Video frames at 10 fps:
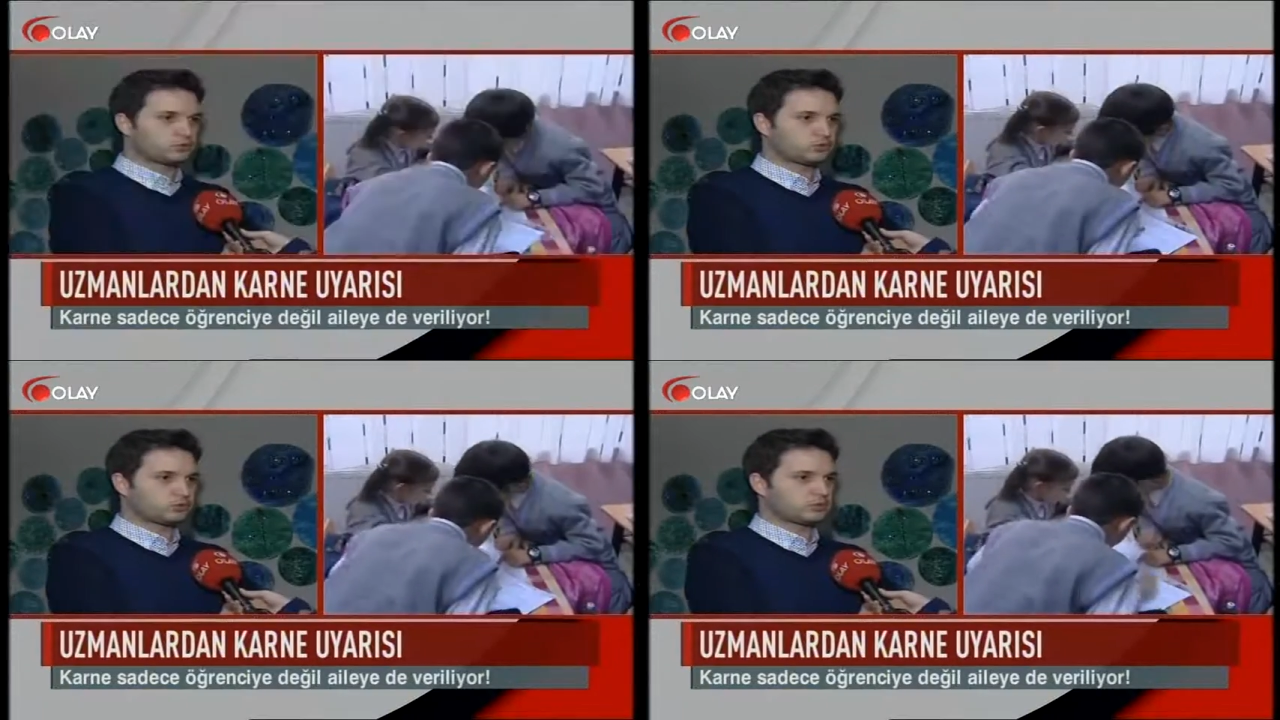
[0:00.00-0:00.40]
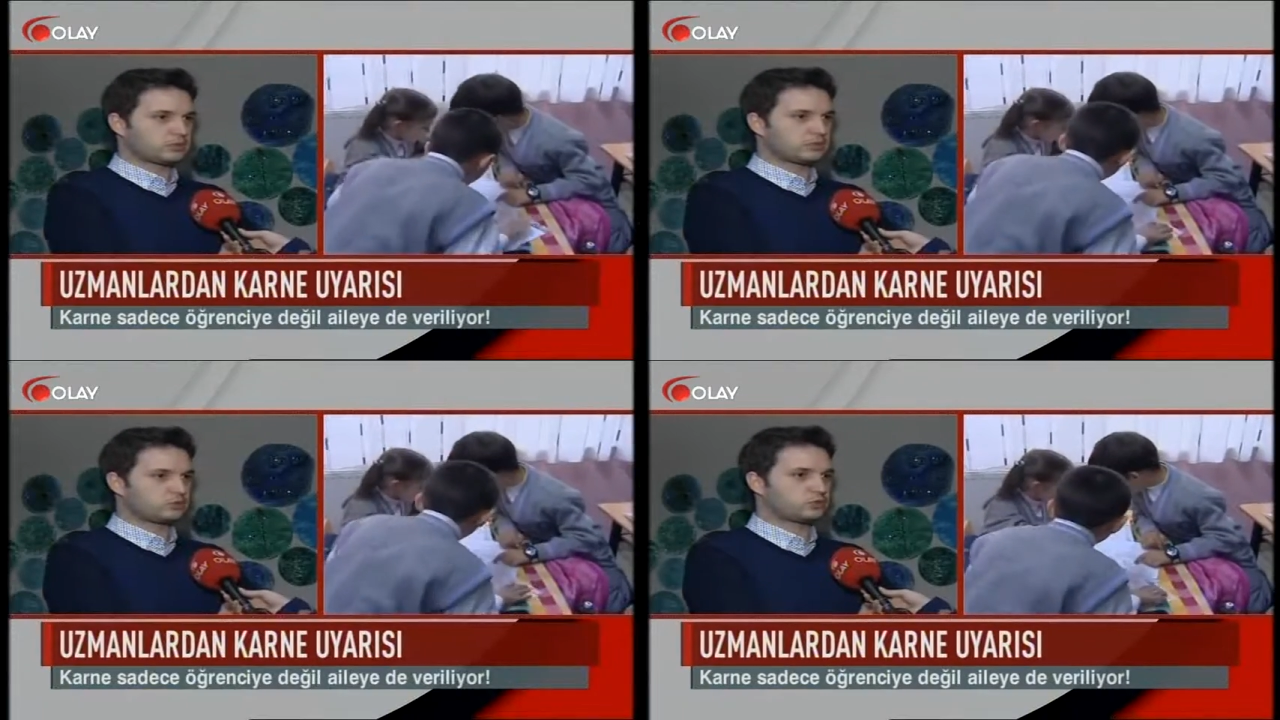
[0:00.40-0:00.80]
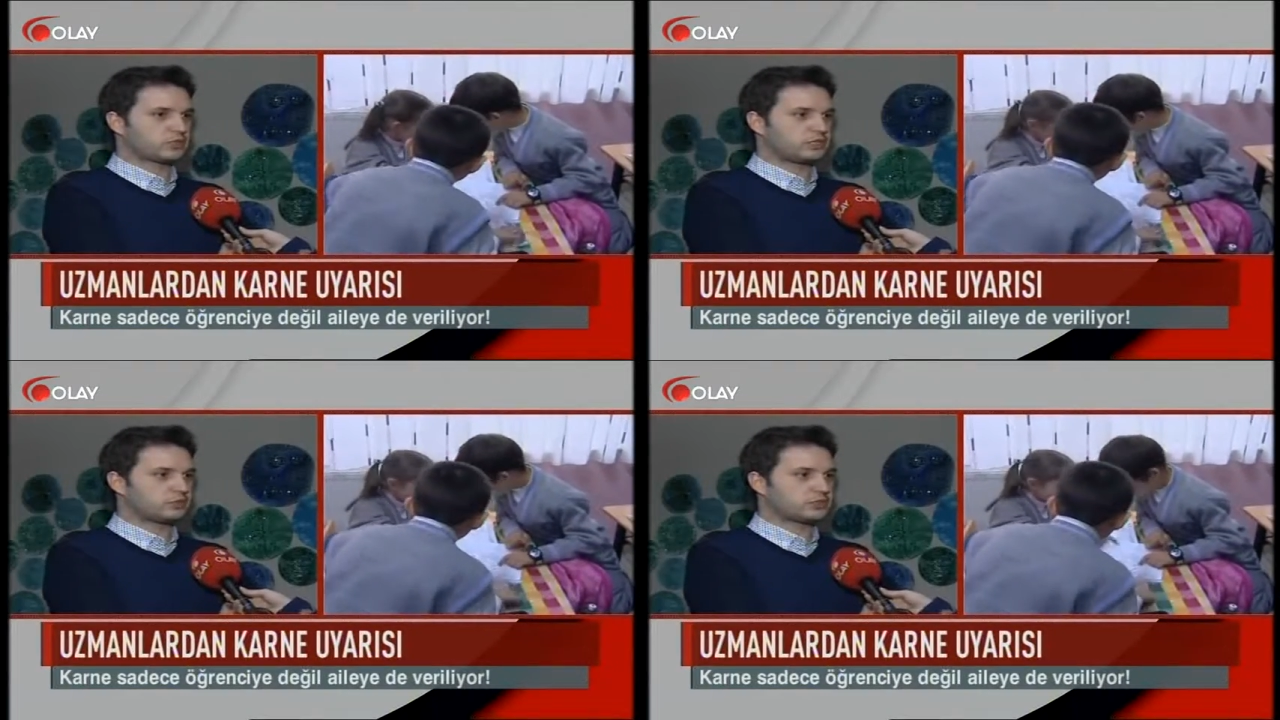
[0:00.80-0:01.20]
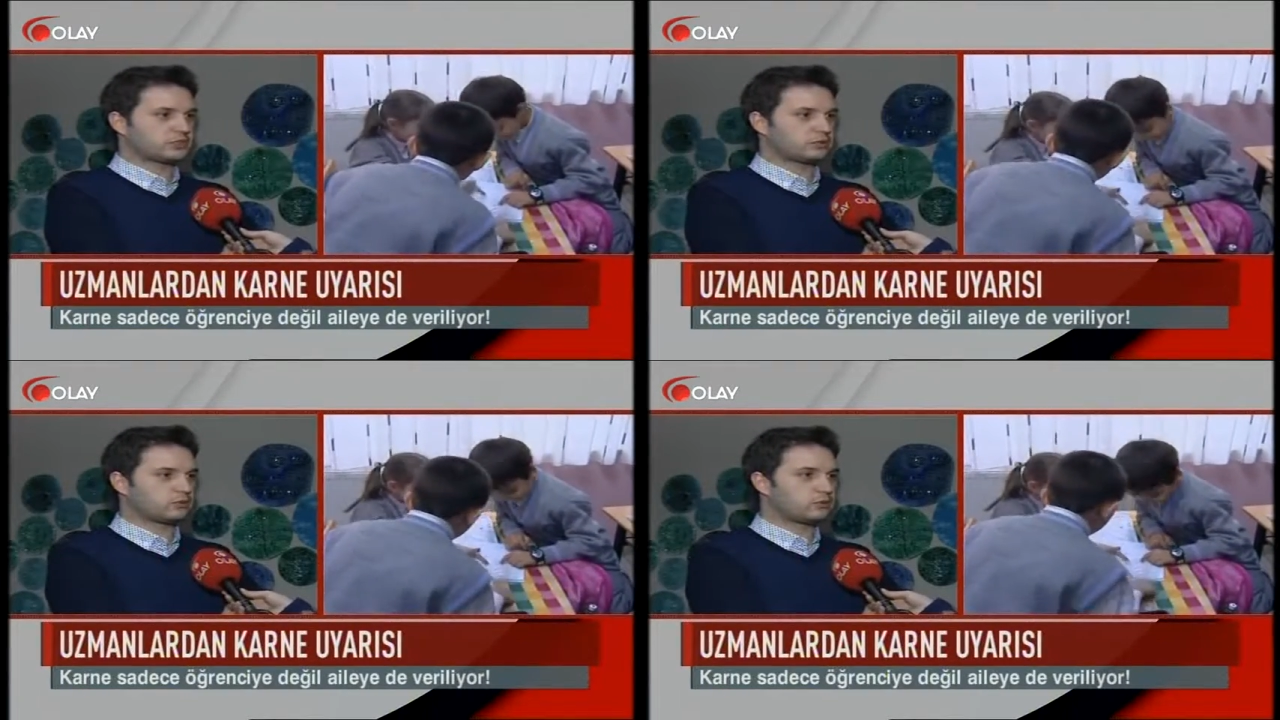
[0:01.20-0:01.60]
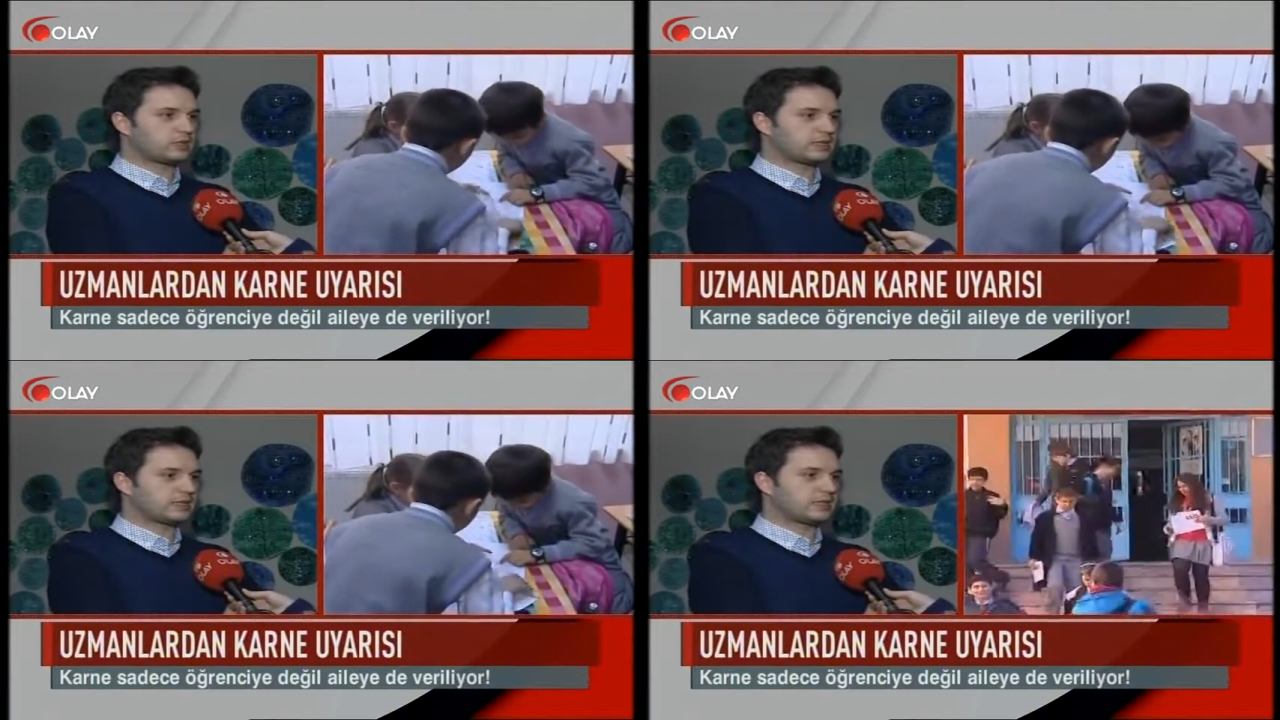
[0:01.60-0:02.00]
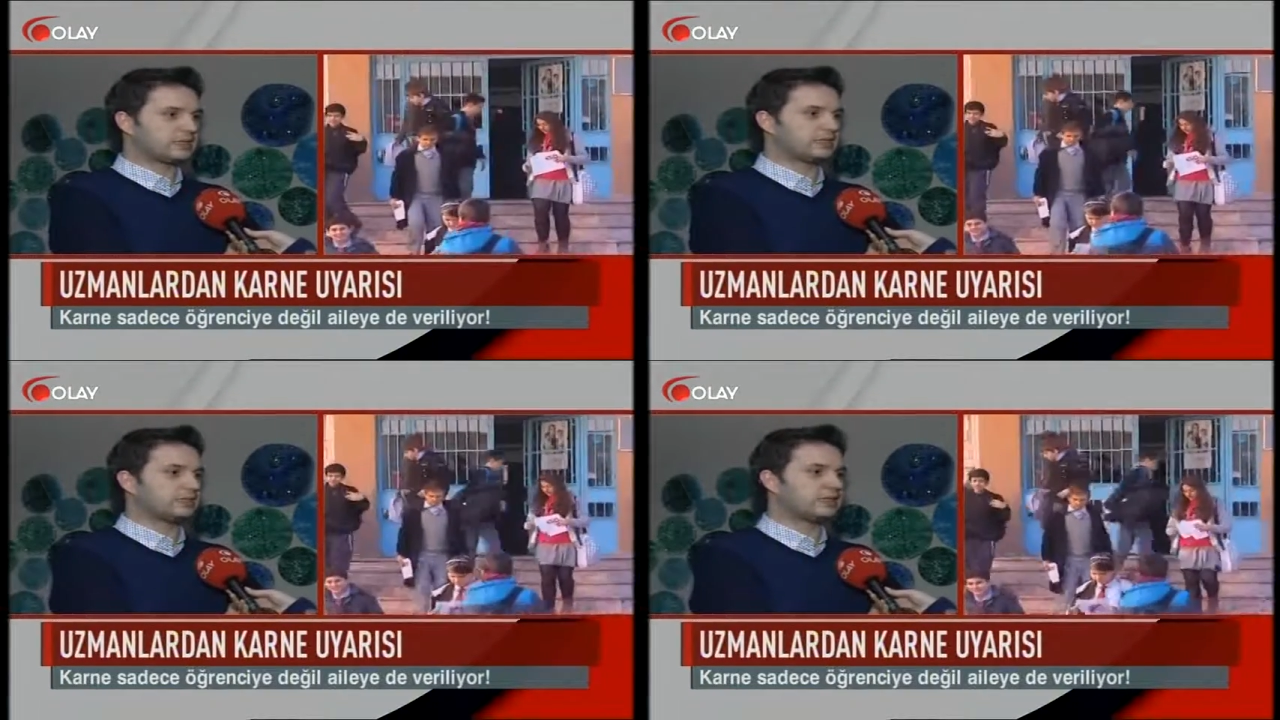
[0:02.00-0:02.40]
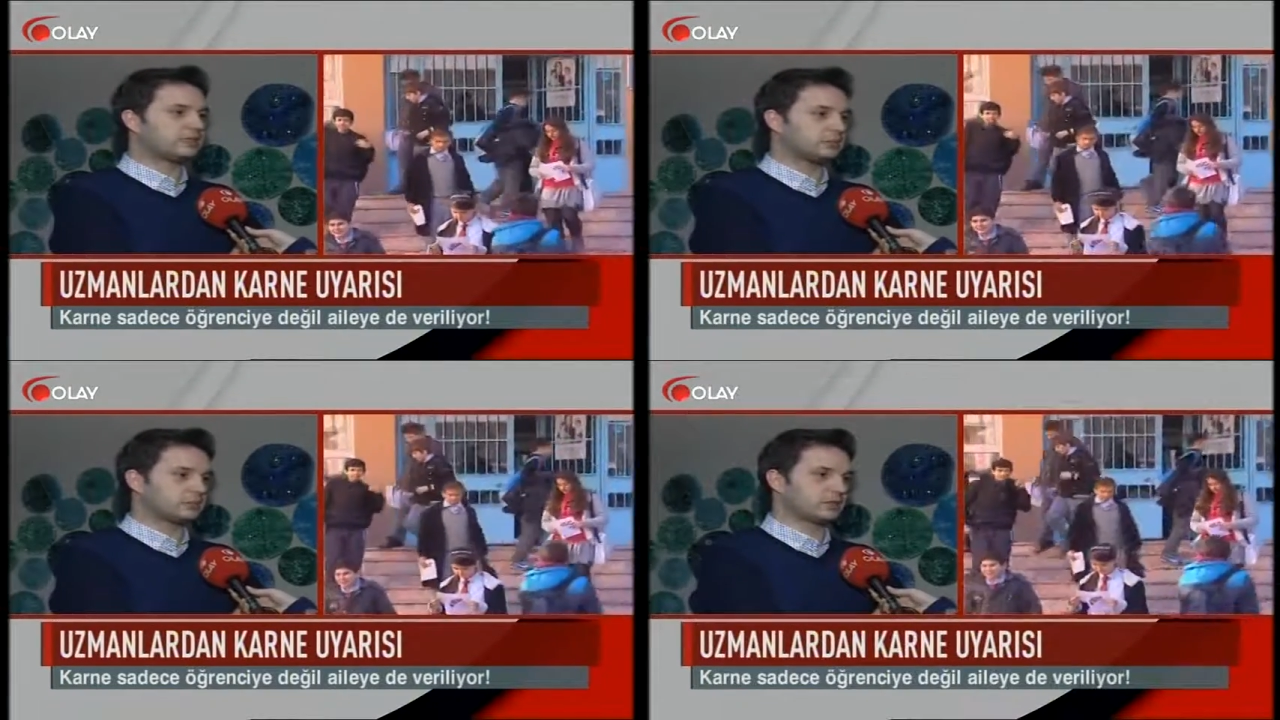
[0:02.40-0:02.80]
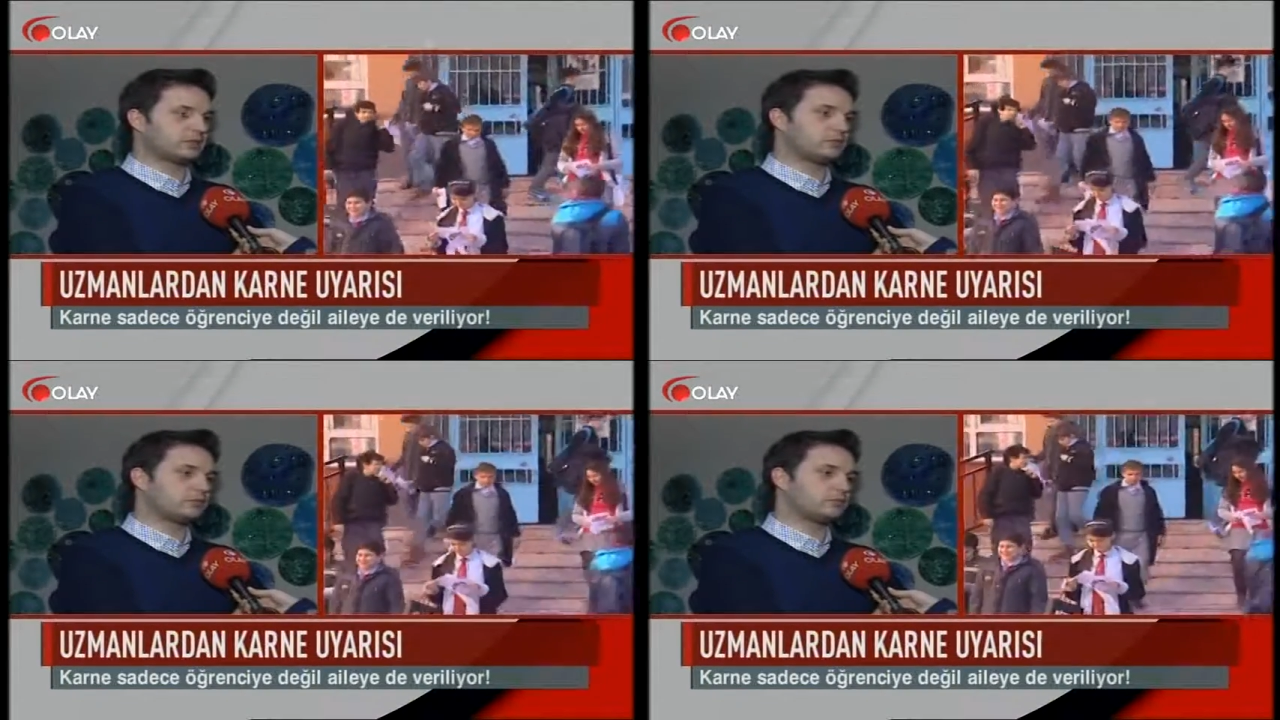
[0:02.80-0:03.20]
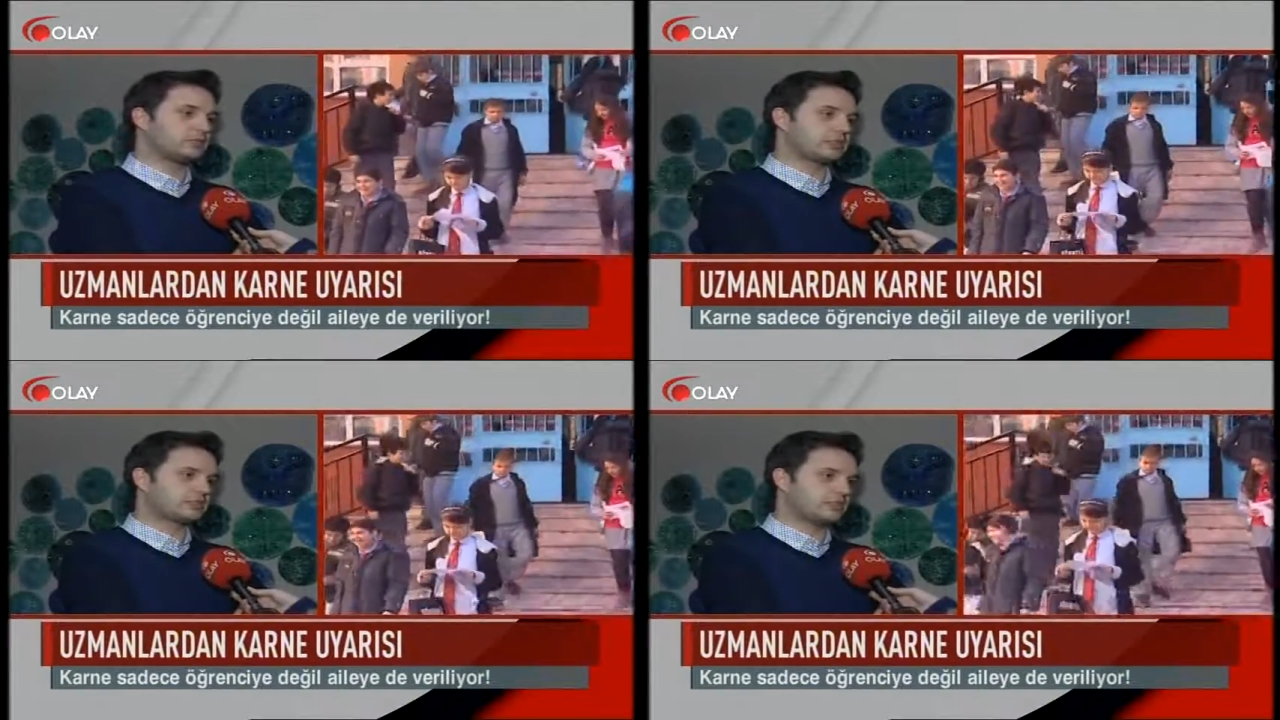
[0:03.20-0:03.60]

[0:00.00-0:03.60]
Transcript: Bu çocukların sürekli başarılı olmaları gerektiği anlamına ya da öyle bir mesaj